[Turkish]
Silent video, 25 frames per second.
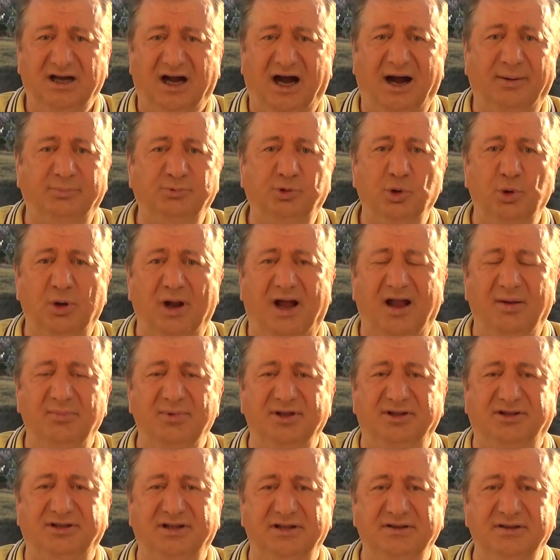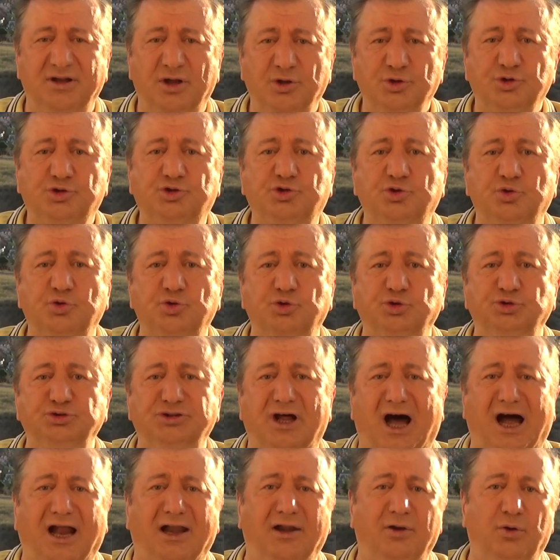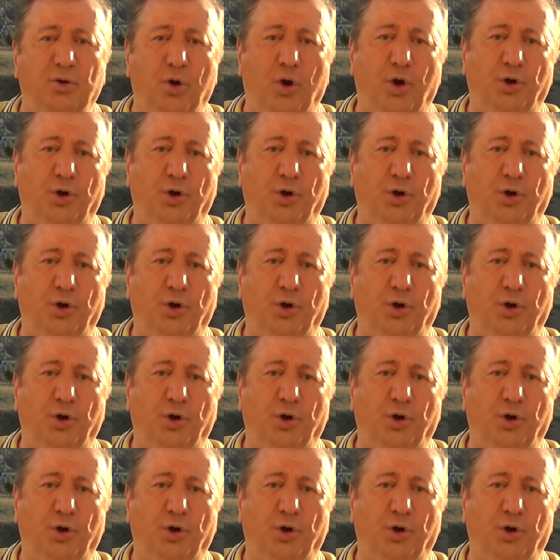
Abdülhamit'in jurnal